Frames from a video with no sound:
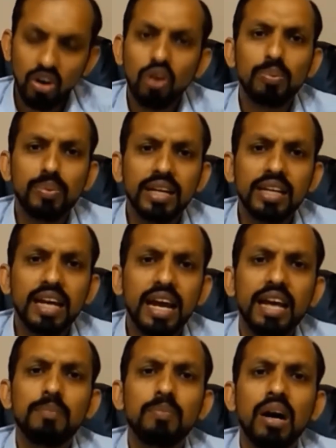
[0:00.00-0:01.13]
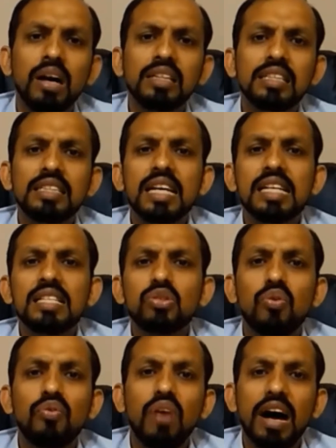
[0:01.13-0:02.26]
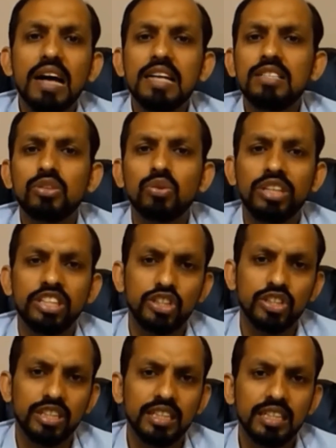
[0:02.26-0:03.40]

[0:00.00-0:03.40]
और फिर अहम बात सेंस ऑफ आइसोलेशन